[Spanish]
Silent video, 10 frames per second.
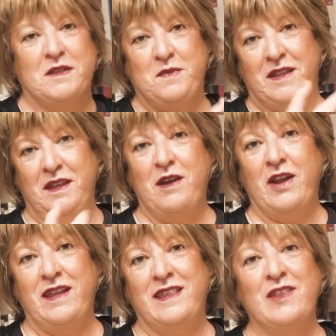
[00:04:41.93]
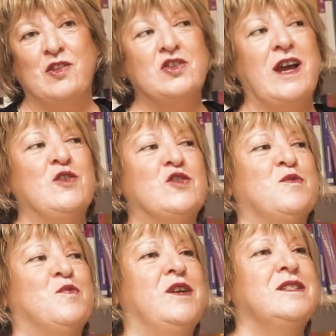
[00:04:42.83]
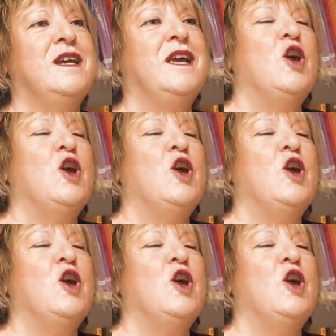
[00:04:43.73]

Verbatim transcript: perspectiva ahora de tantos años después,